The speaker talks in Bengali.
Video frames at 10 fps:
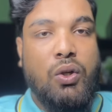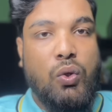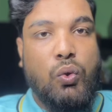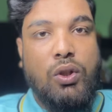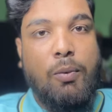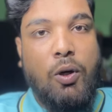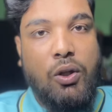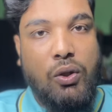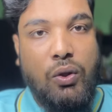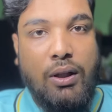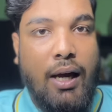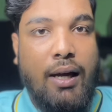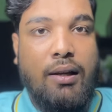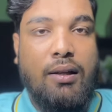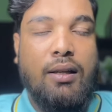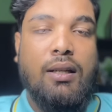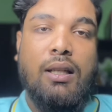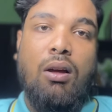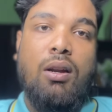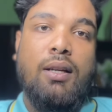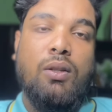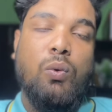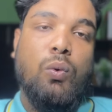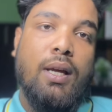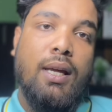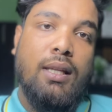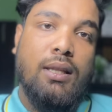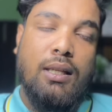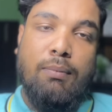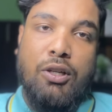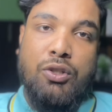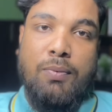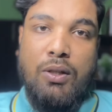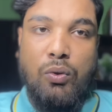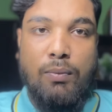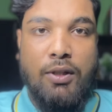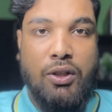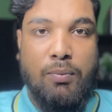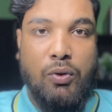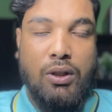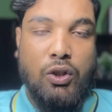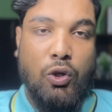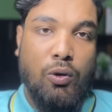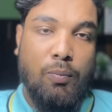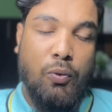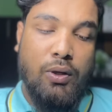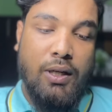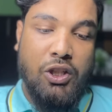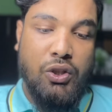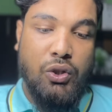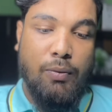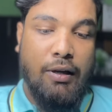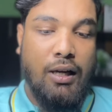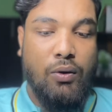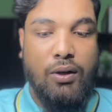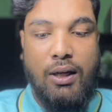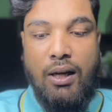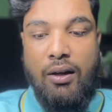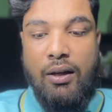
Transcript: যদি বরাদ্দ দেয় তাহলে কিন্তু এই তিন মাস বা এই দুই মাসের মধ্যে সকল প্রক্রিয়া শেষ হবে কারণ এটা